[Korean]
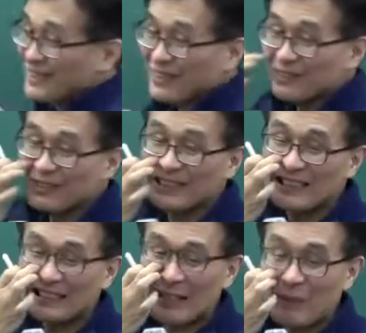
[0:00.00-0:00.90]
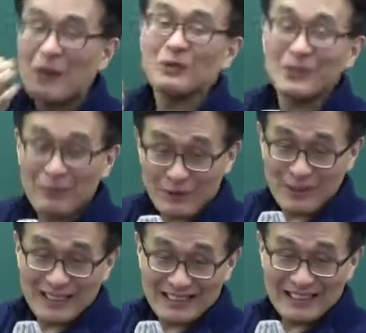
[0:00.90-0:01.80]
이걸 우리는 그냥 바우처
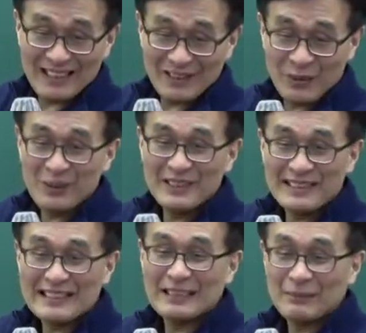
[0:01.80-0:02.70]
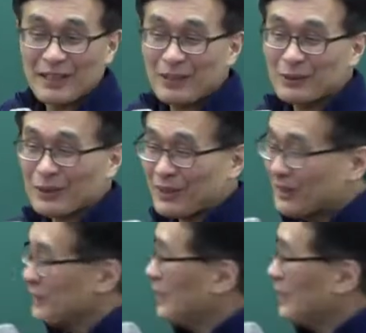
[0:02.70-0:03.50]
바우처 하는데 이걸 지급을 해줘요.